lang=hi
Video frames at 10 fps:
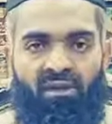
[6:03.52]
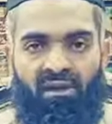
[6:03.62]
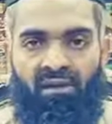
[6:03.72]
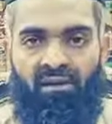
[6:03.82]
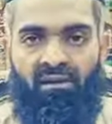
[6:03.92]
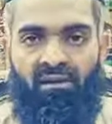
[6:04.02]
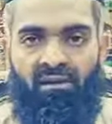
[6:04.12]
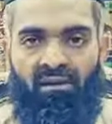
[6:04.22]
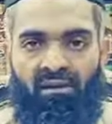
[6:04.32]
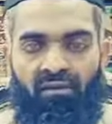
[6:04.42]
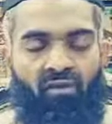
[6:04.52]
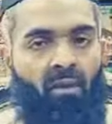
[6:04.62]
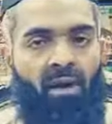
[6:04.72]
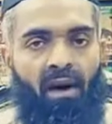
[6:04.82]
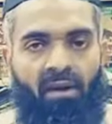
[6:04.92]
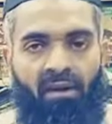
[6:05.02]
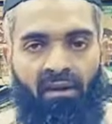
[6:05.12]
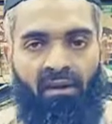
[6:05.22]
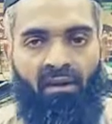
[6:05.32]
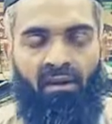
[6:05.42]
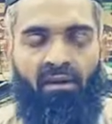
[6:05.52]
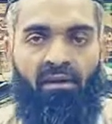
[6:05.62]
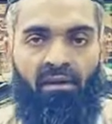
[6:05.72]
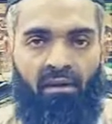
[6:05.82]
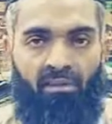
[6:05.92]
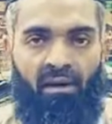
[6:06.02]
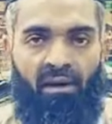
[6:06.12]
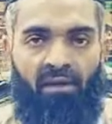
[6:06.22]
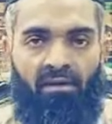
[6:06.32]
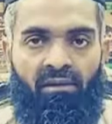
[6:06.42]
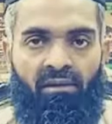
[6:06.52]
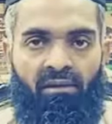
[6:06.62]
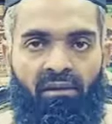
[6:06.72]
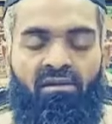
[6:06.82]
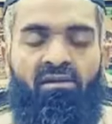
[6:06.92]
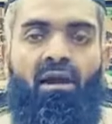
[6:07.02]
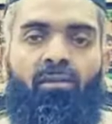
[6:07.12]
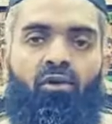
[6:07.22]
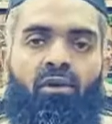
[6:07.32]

भी नहीं वमा अलैना इल्लल बलाग अस्सलाम